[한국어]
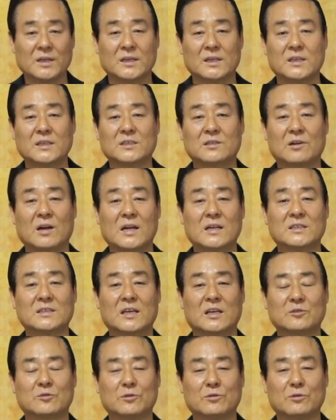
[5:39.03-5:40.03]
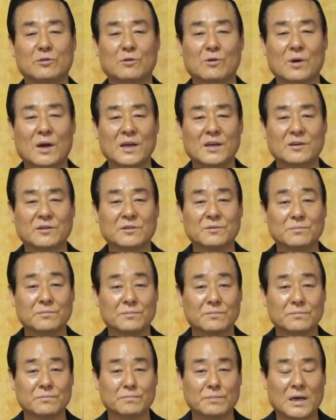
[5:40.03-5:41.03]
이스라엘 자손들로 하여금
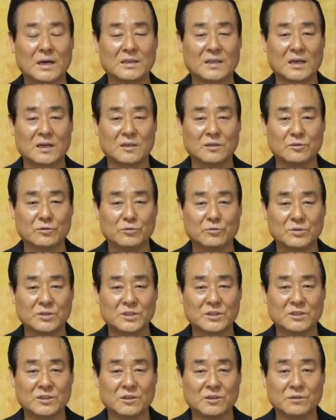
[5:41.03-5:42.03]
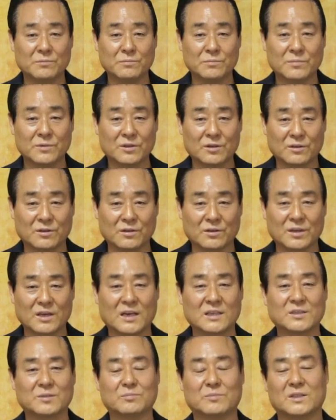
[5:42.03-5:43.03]
바다를 육지처럼 건너게
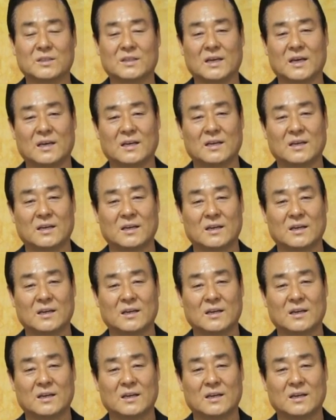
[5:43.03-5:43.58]
하십니다.